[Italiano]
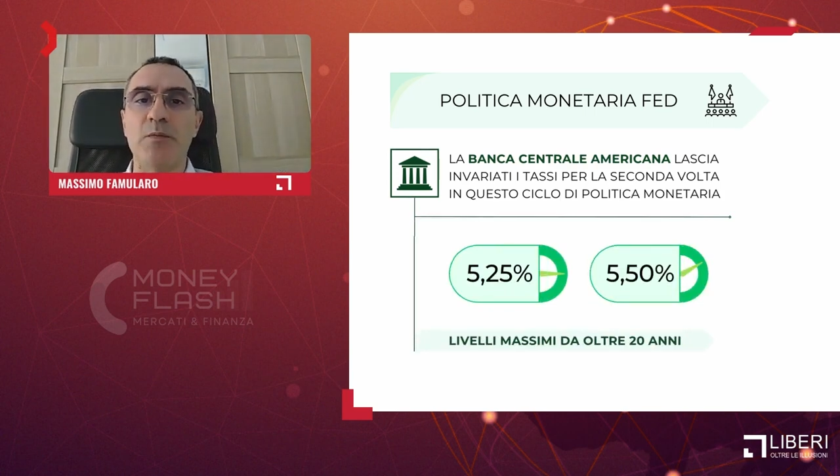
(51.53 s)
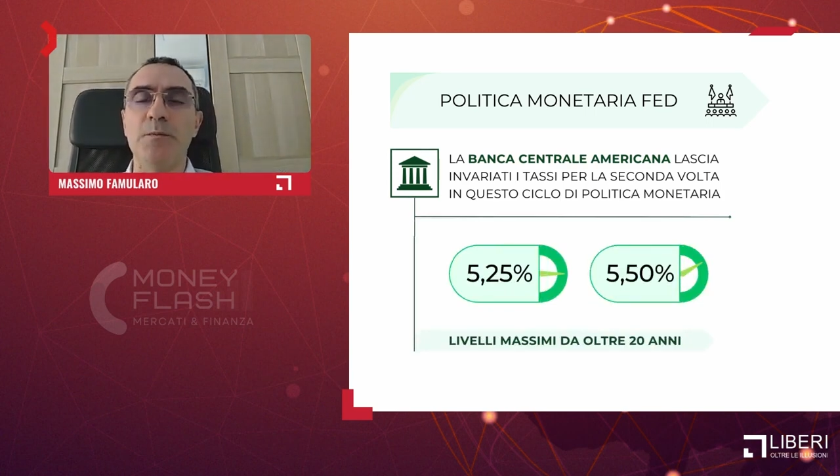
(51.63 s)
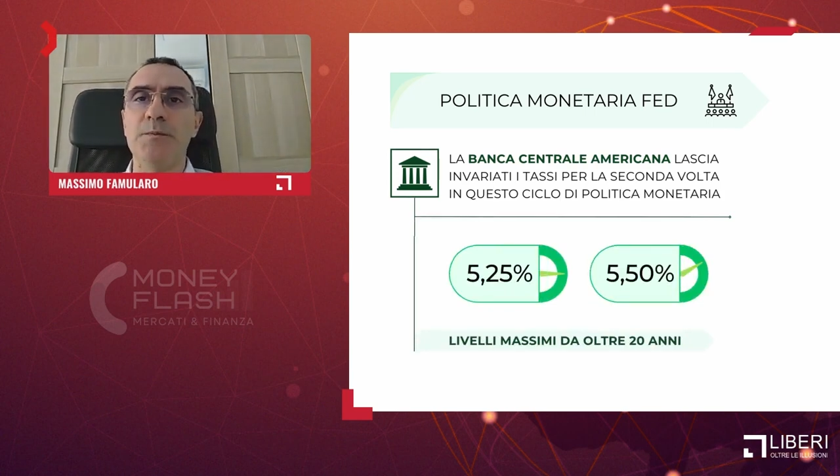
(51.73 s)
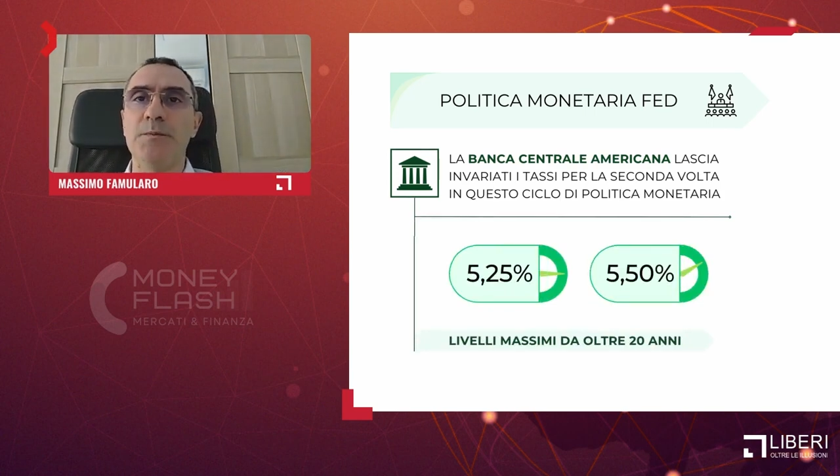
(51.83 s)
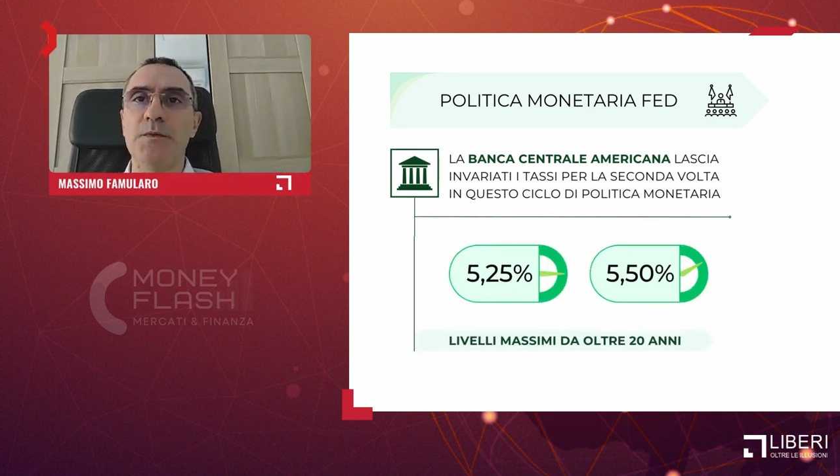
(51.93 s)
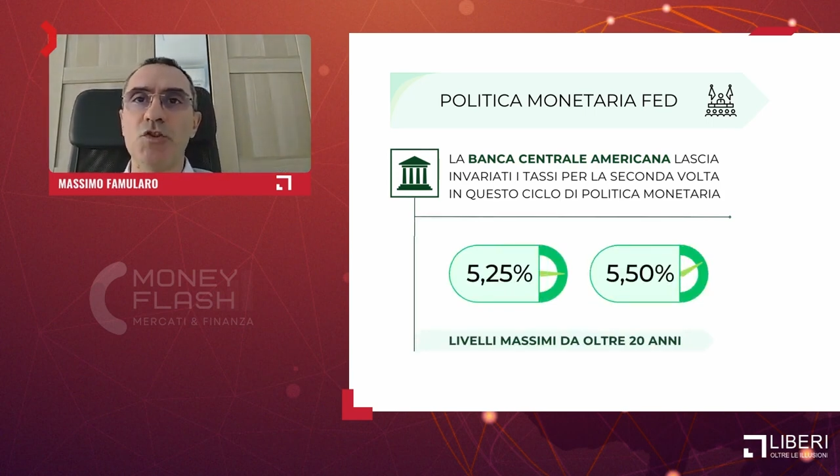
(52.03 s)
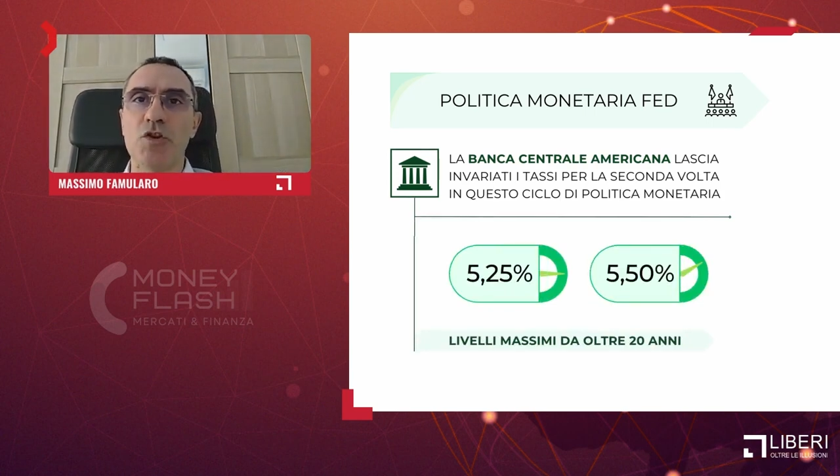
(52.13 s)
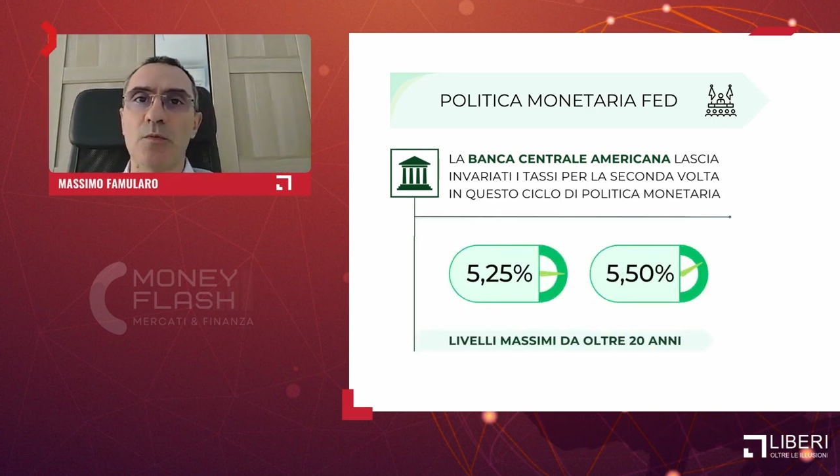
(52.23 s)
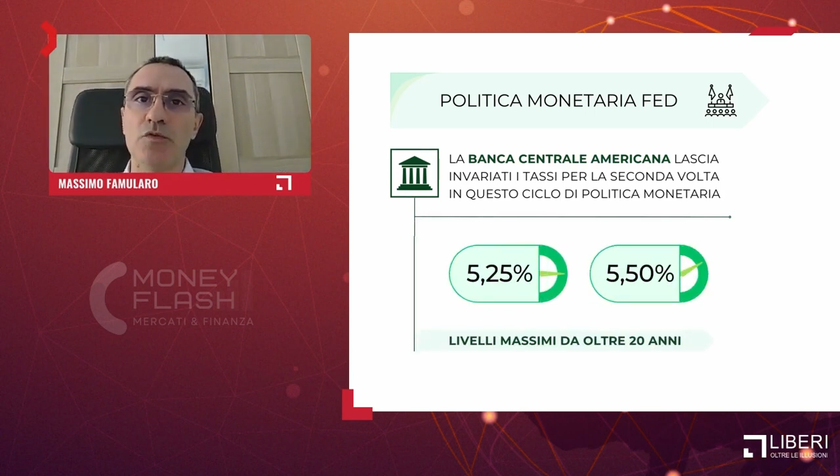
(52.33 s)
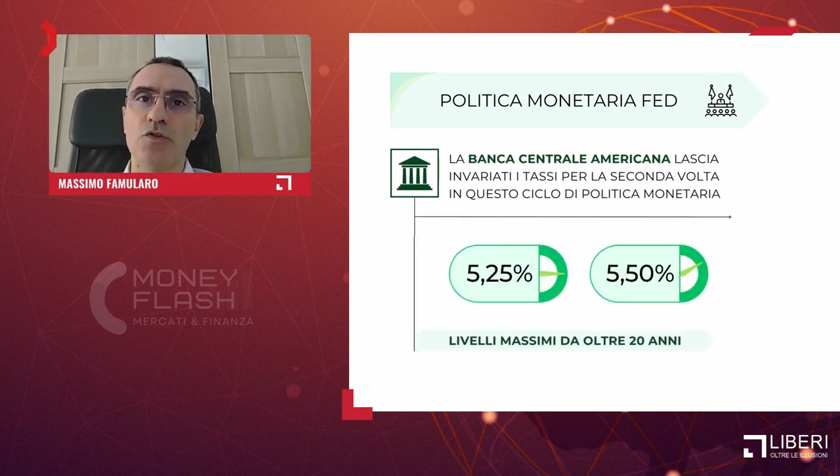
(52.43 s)
mm,
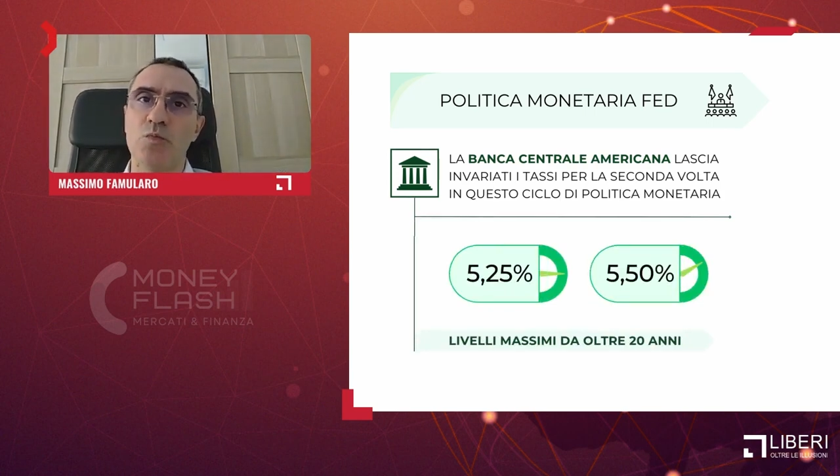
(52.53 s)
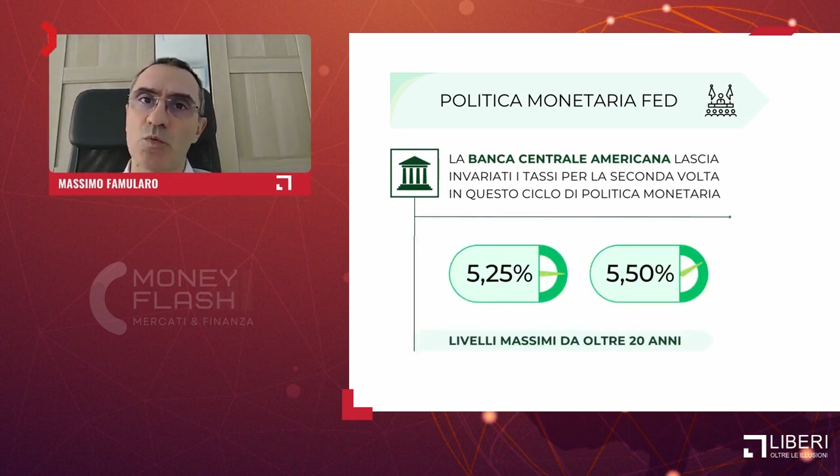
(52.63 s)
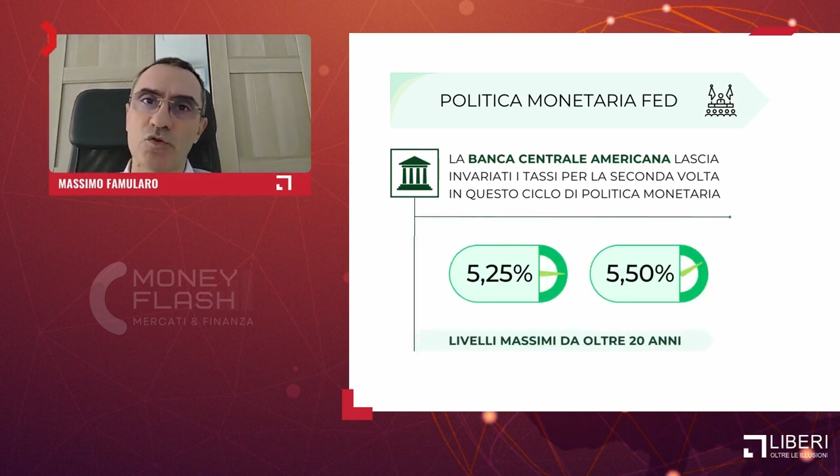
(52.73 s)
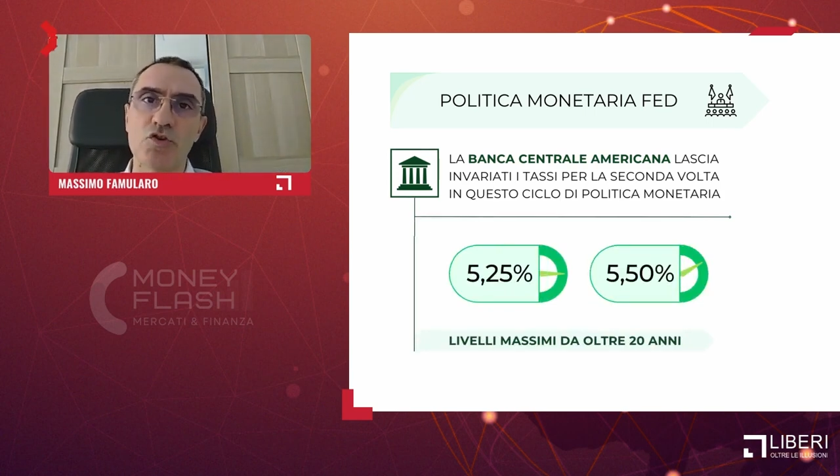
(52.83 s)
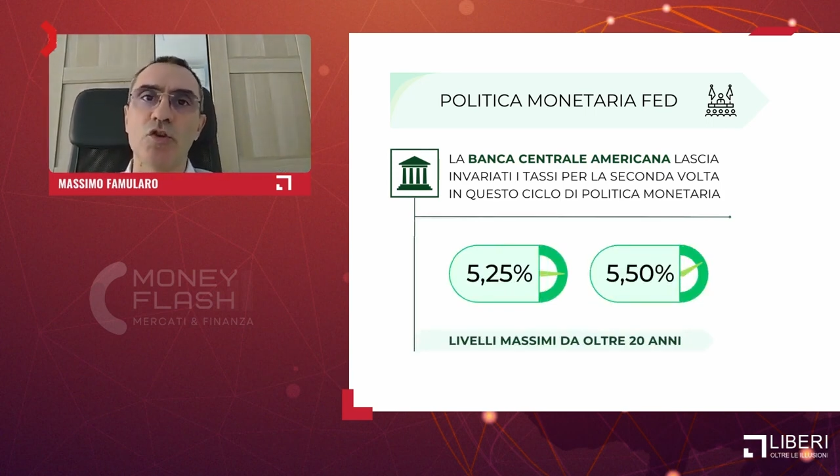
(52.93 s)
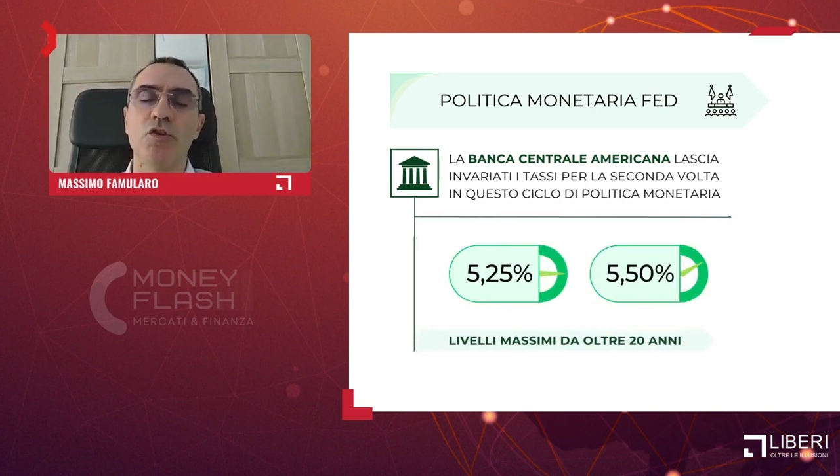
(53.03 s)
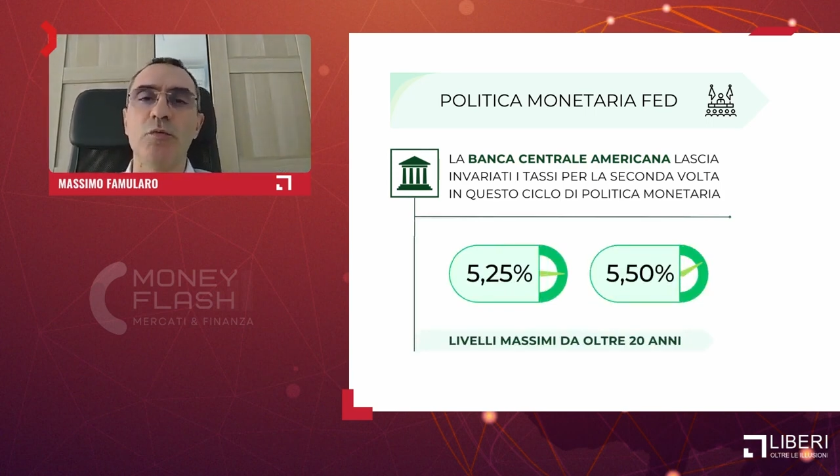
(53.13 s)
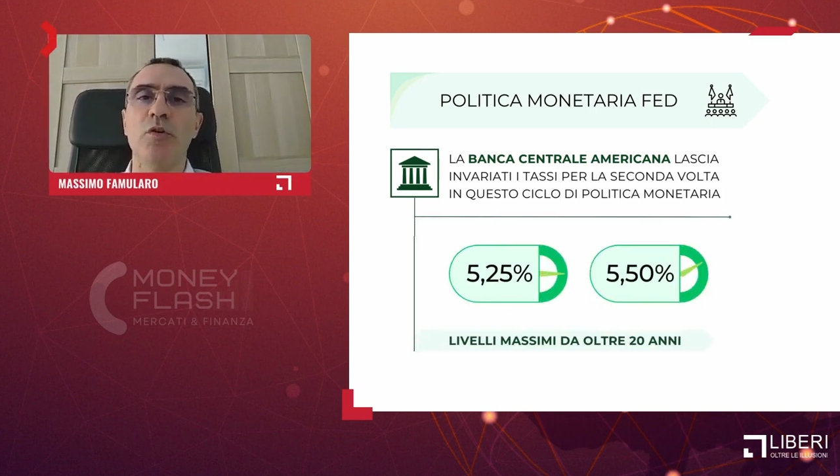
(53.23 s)
diciamo, di questo ciclo di